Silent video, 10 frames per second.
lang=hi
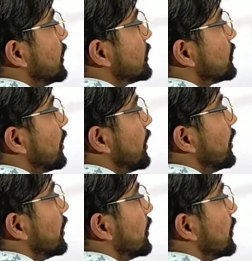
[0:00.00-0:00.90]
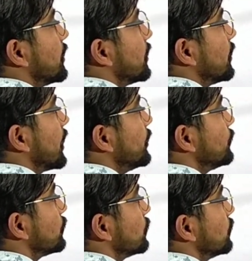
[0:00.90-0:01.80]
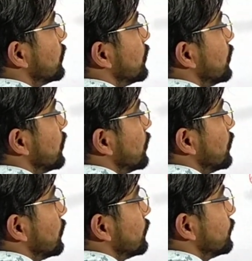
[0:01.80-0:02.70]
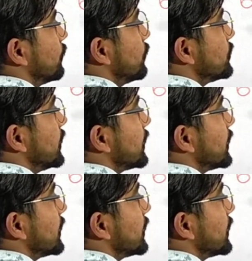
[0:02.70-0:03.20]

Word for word: सिक्स थ्री नाइन टू फोर